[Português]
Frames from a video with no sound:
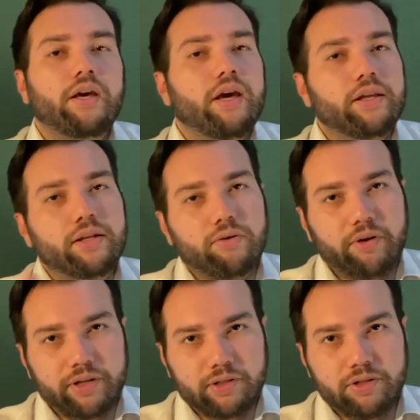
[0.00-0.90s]
Em
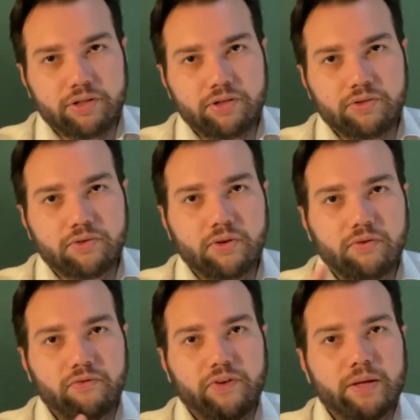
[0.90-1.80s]
decorrência disso,
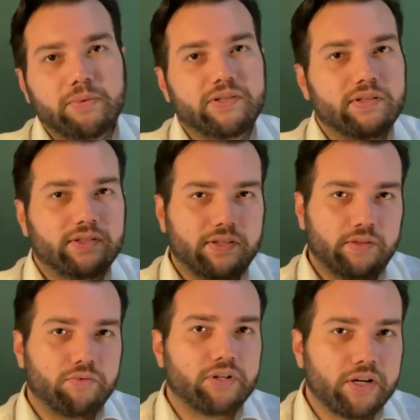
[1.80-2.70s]
vem uma
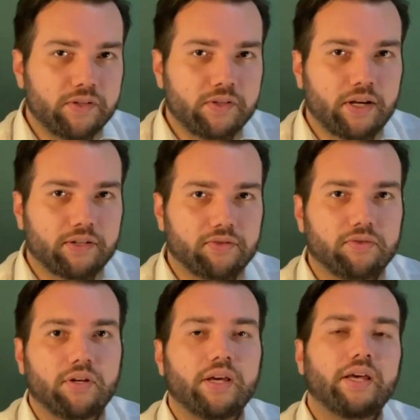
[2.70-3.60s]
sensação de
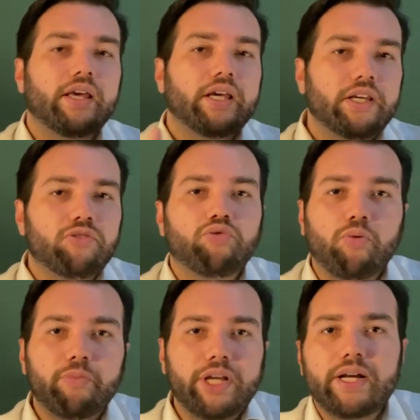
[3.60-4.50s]
cansaço. Isso
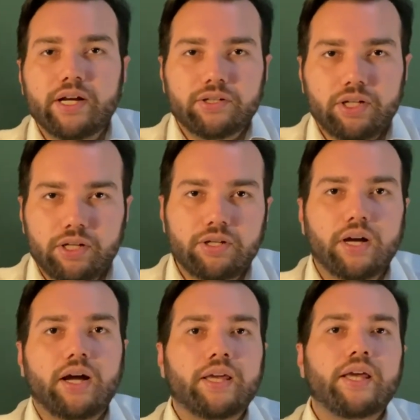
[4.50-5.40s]
obriga a gente
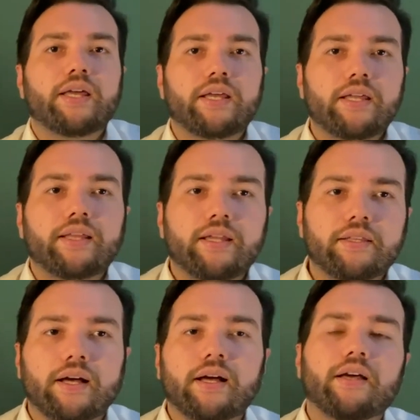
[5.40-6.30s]
a querer
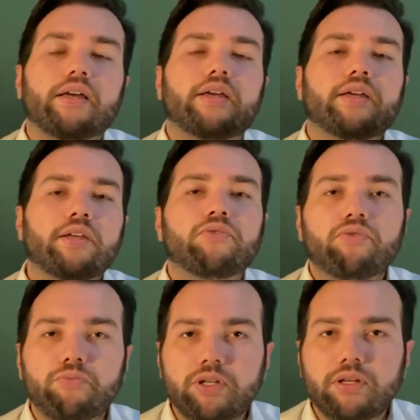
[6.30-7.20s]
deitar e
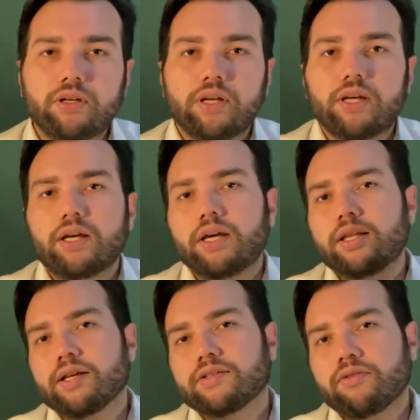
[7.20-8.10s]
dormir,
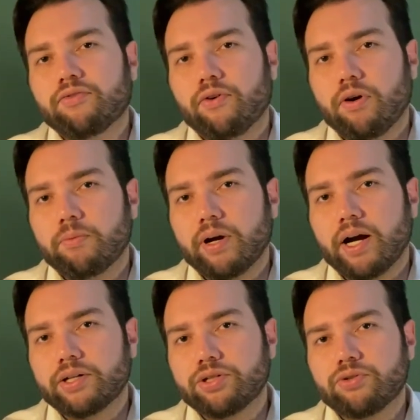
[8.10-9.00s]
e dessa forma
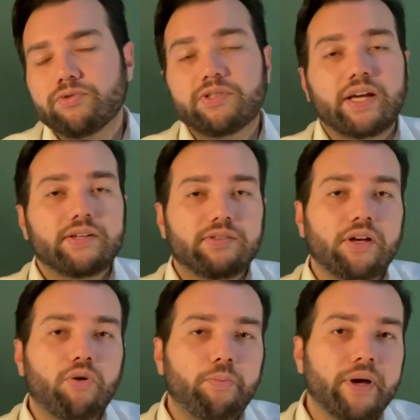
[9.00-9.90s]
a gente consegue se
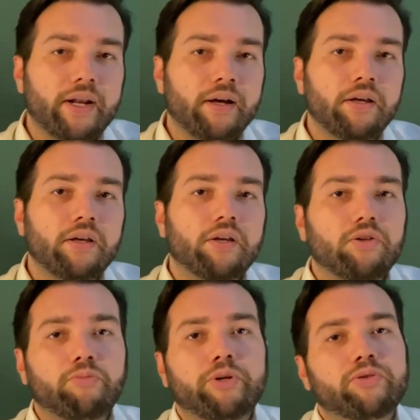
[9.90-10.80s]
recuperar
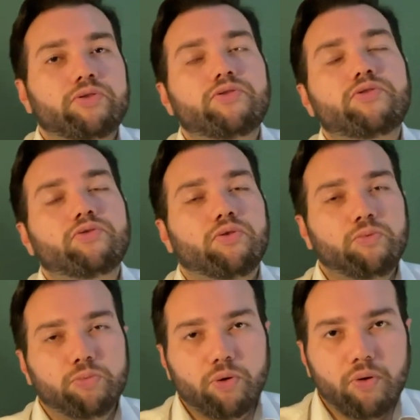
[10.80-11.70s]
numa noite de
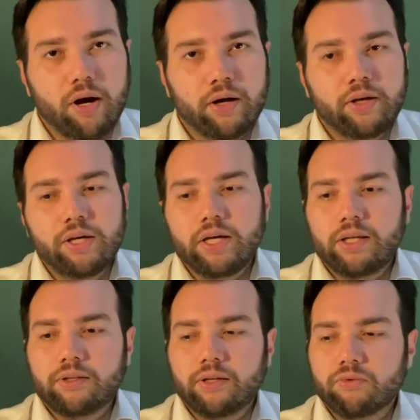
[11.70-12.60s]
sono boa.
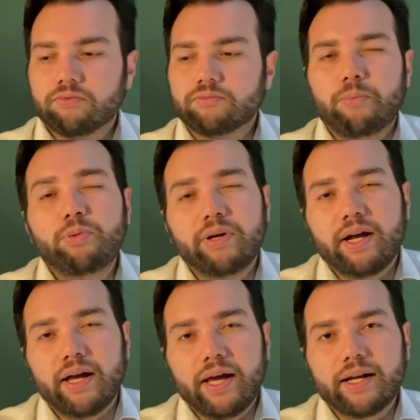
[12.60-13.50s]
Então, a
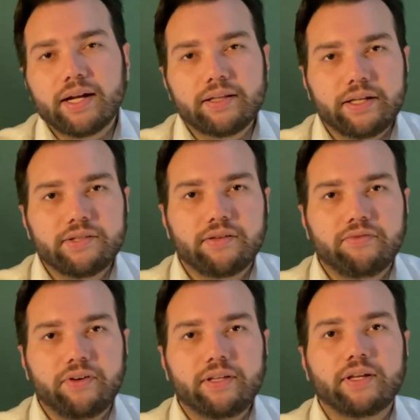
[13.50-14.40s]
primeira regra ela tem que ser
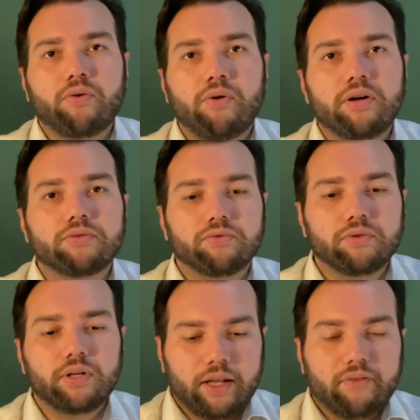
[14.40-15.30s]
feita
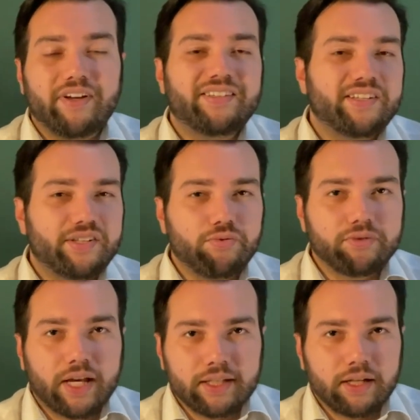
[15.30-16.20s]
quando ela vai ser
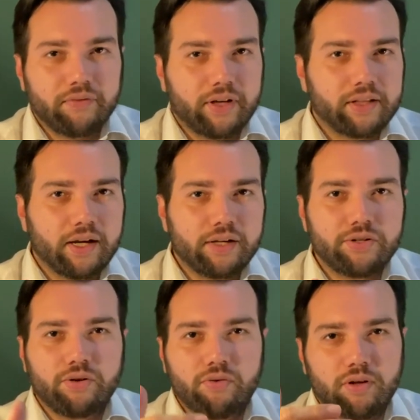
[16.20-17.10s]
executada, na
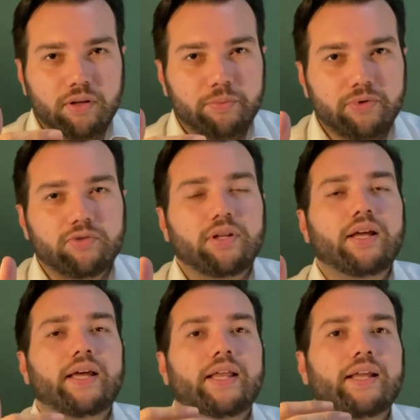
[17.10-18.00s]
verdade, quando a pessoa
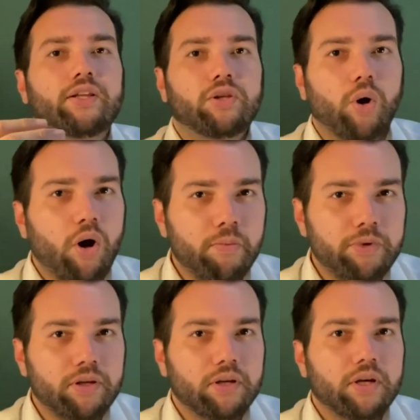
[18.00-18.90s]
ela, ela
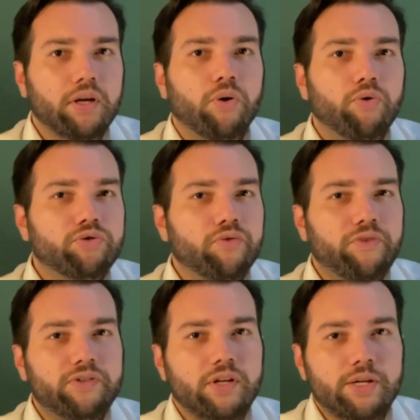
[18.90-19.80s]
dorme o
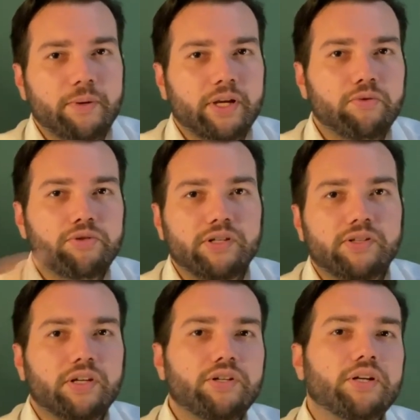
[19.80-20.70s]
suficiente para que no dia
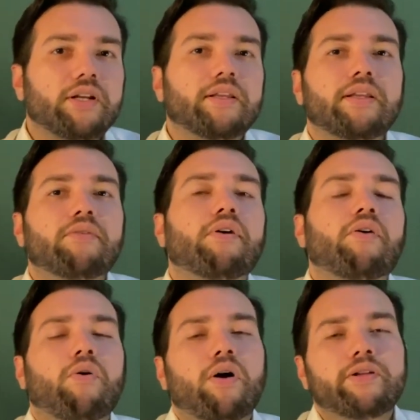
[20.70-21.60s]
seguinte ela não
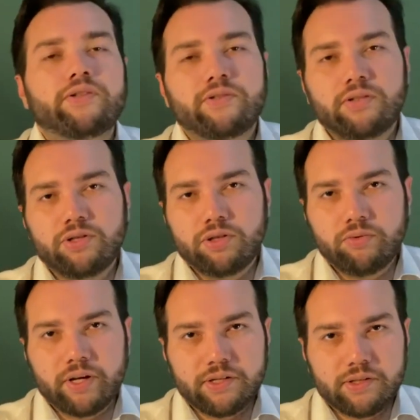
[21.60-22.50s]
acorde se
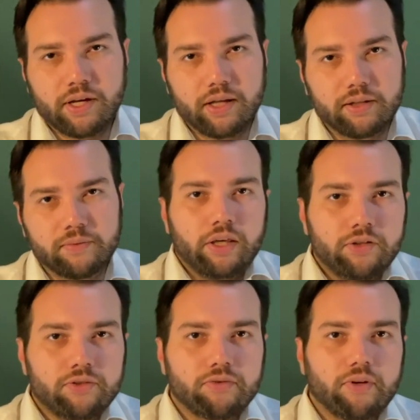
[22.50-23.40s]
sentindo cansada.
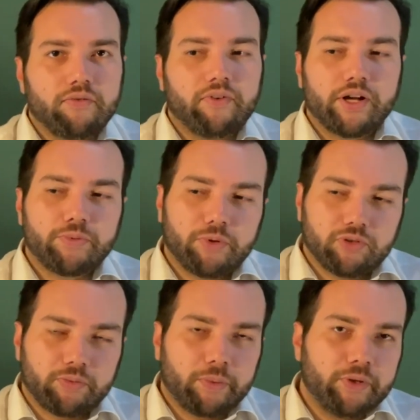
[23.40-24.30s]
Isso vai de
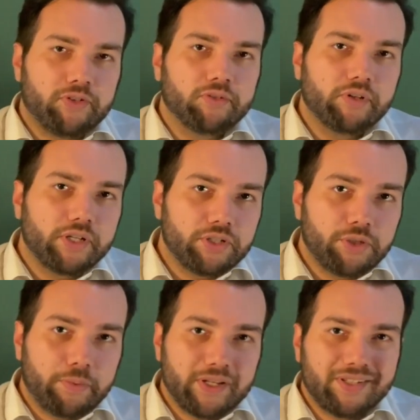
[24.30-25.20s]
pessoa para pessoa e a
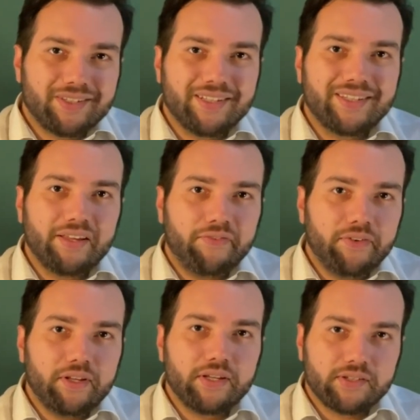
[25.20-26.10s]
gente precisa
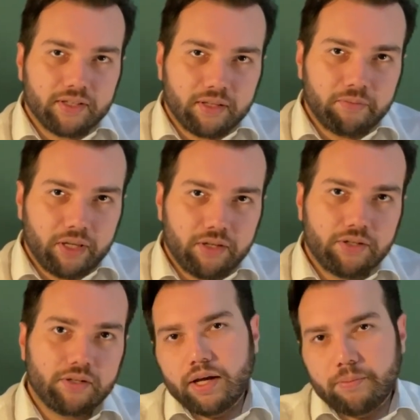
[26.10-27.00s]
definir
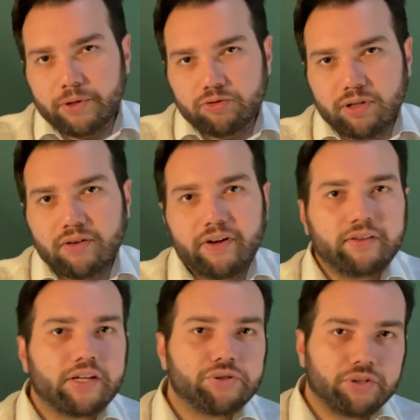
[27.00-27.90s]
exatamente. A pessoa ela vai
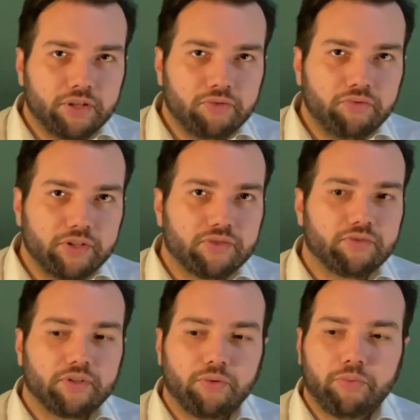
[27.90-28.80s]
testando
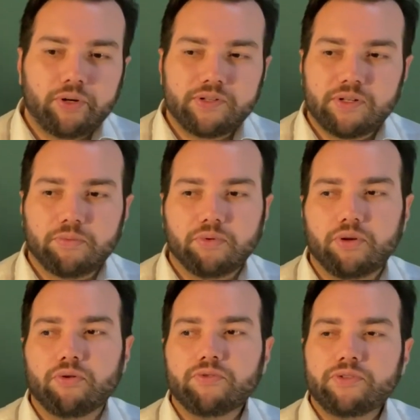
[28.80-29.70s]
isso. Então, por exemplo,
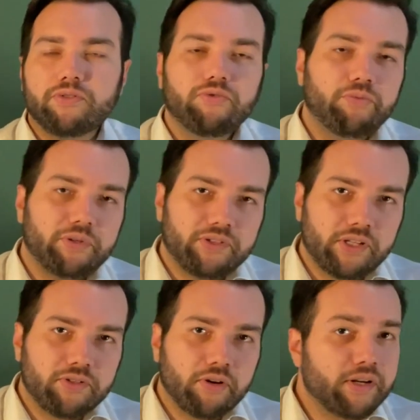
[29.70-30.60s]
eu consigo dormir
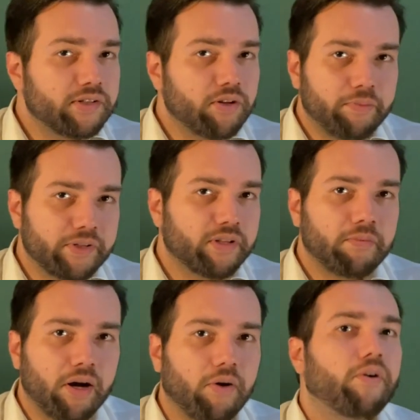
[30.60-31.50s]
6 horas e não passar
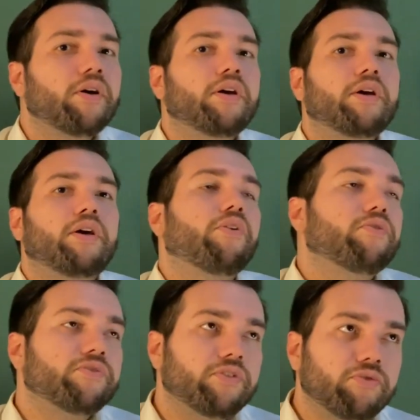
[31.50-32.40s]
mal eu
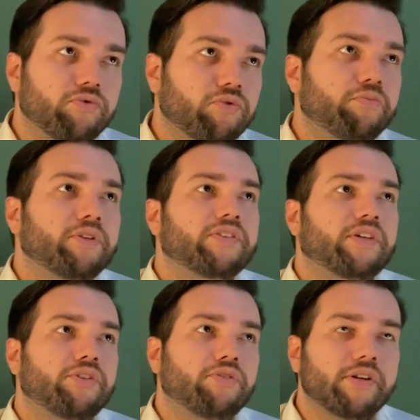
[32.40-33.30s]
consigo dormir
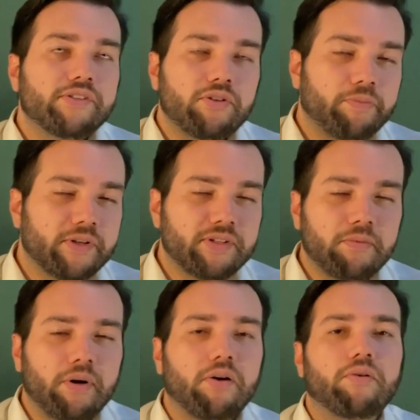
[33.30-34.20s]
7 horas e não
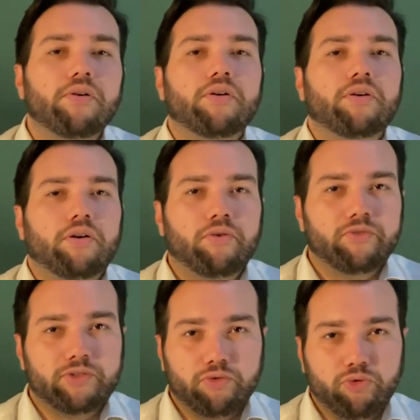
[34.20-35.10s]
passar mal eu
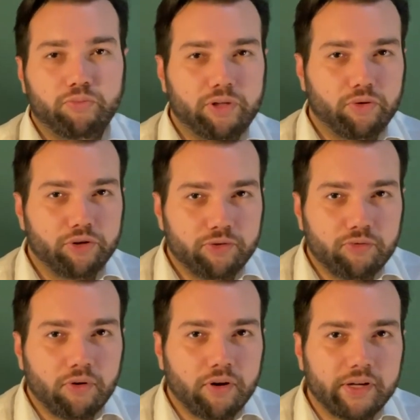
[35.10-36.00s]
consigo dormir 8
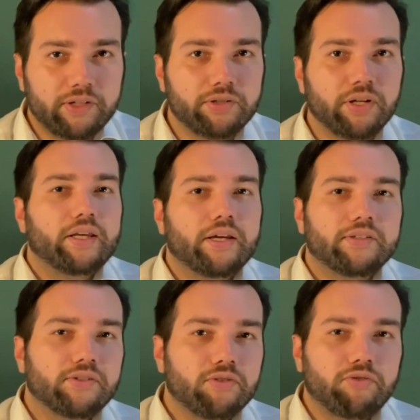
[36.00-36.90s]
horas e
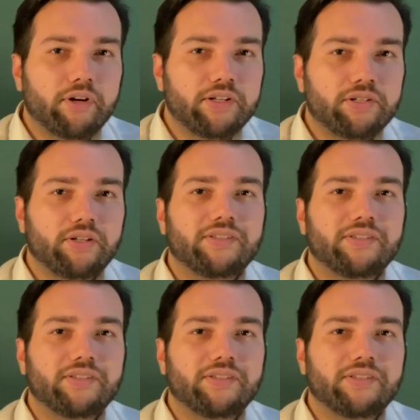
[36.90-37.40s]
essas 8 horas